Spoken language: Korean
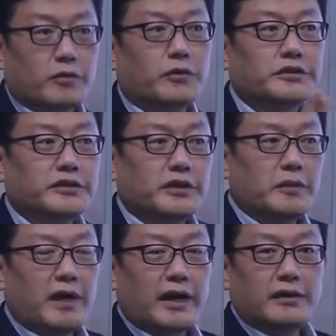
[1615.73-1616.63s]

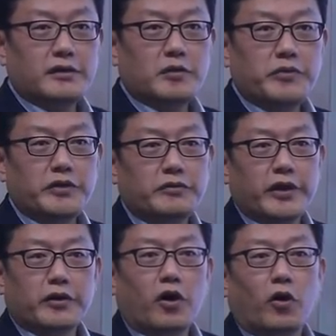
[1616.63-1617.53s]
고승들이 많이 들던
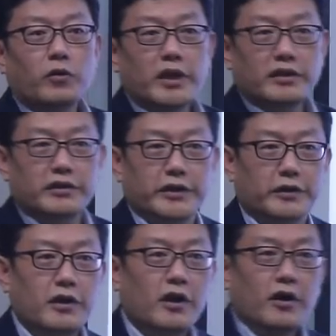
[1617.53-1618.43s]
비유인데요. 거울에 들어요.